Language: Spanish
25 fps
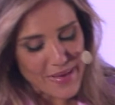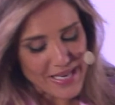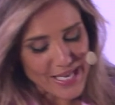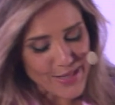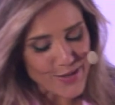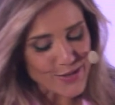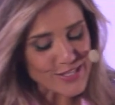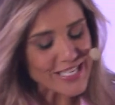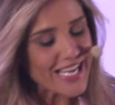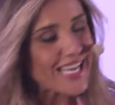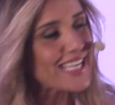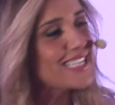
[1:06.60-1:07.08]

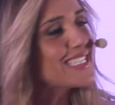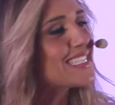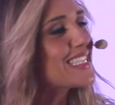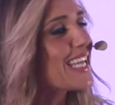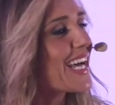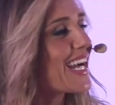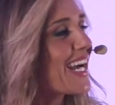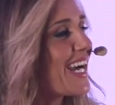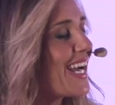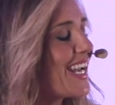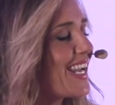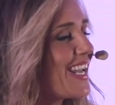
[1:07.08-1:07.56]
Bienvenidos a
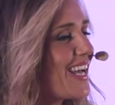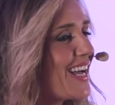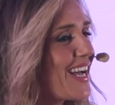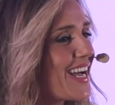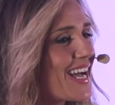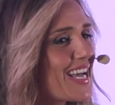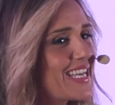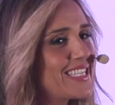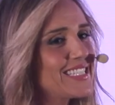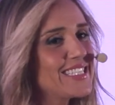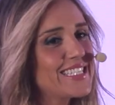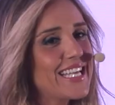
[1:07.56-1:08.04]
esta gala,
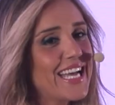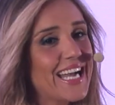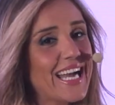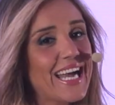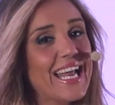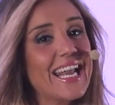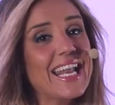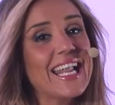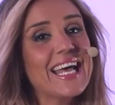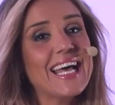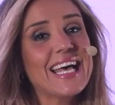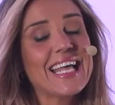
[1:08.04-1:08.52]
a esta
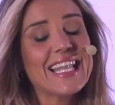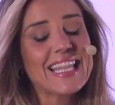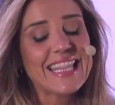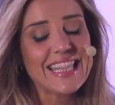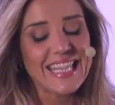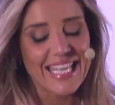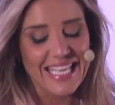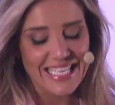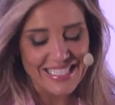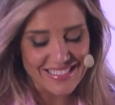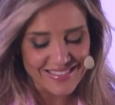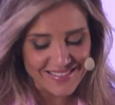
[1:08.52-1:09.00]
gala
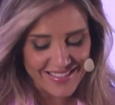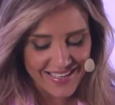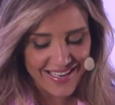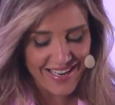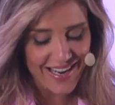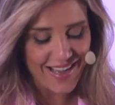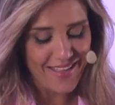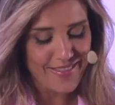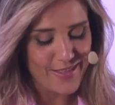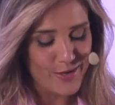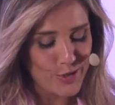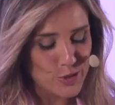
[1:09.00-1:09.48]
de
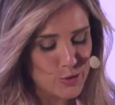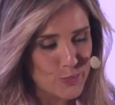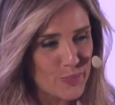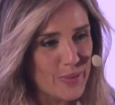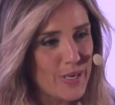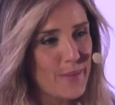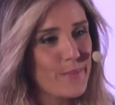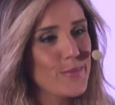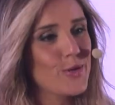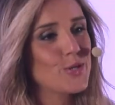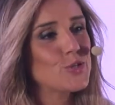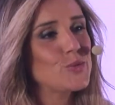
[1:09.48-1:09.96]
entrega de los
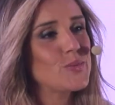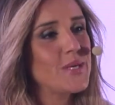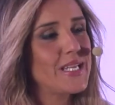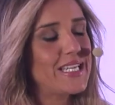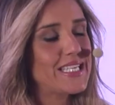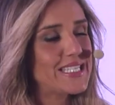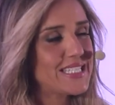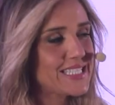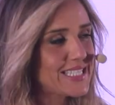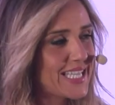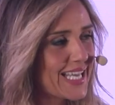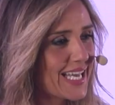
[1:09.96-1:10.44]
premios
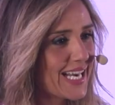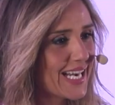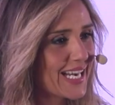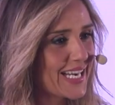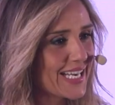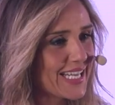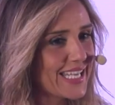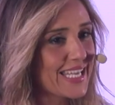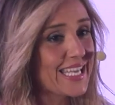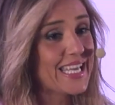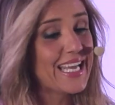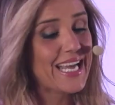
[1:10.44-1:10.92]

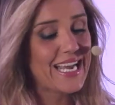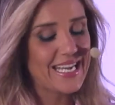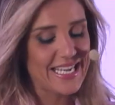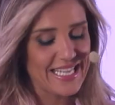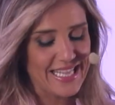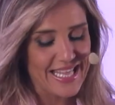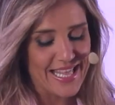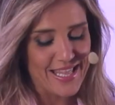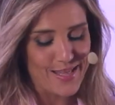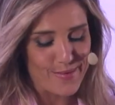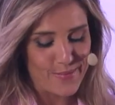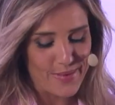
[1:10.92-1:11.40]
Bienestar y
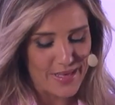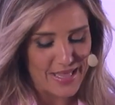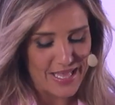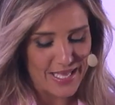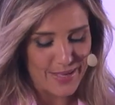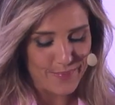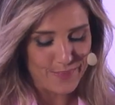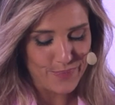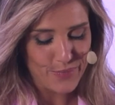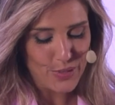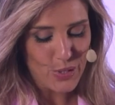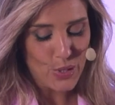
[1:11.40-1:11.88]
Calidad de
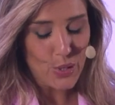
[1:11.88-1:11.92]
Vida.